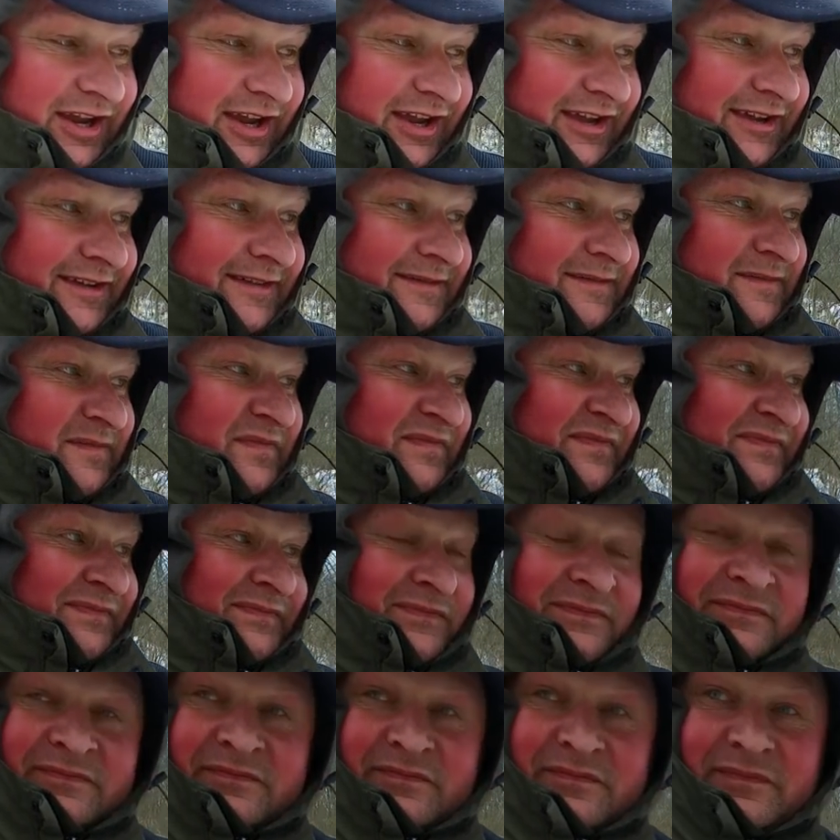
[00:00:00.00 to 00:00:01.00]
Ale ona jest do,
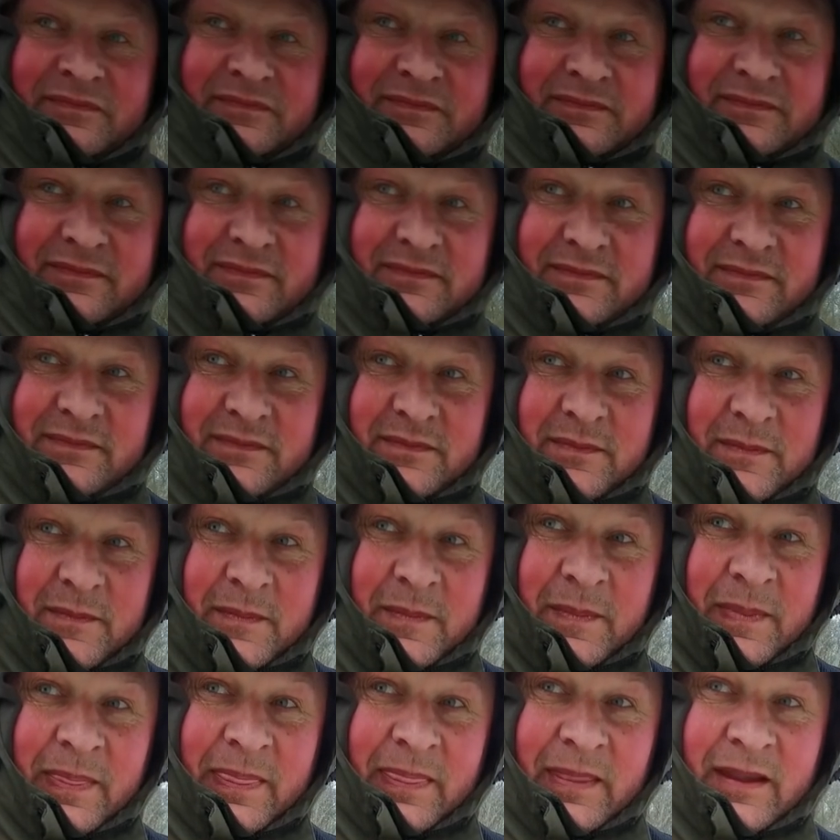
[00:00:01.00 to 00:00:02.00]
ona jest do wyrzucenia
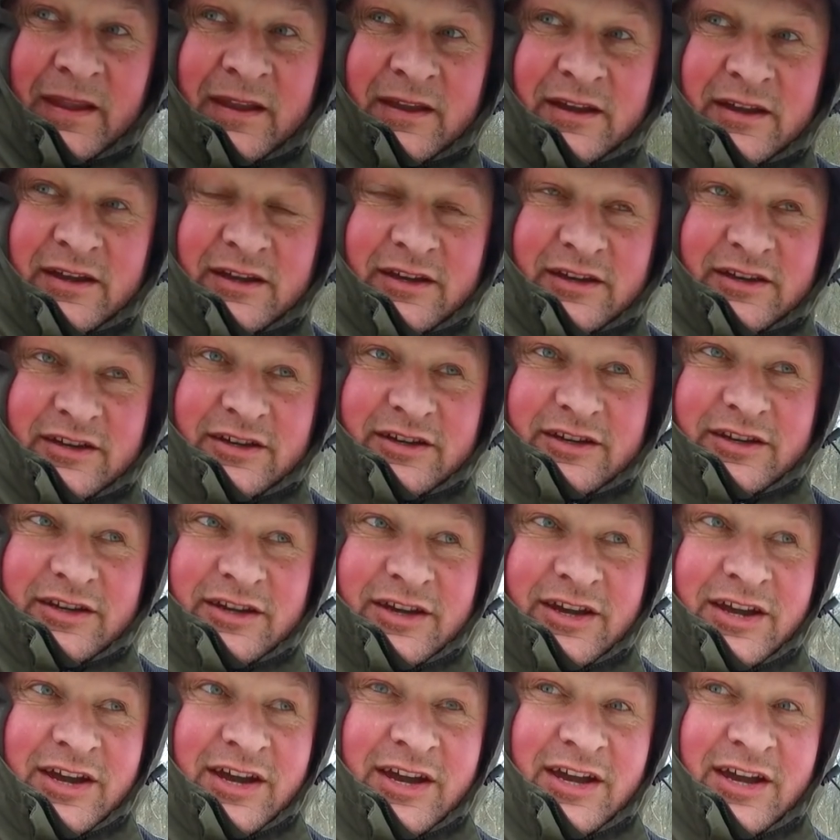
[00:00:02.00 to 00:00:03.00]
później, po e. tym
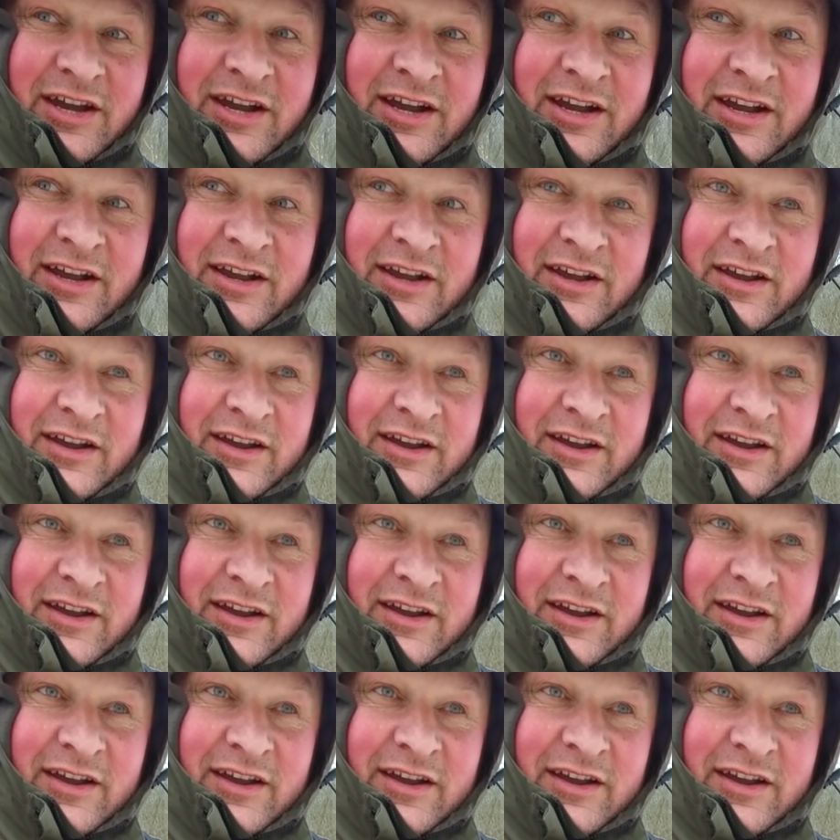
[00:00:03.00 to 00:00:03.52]
e, łowieniu?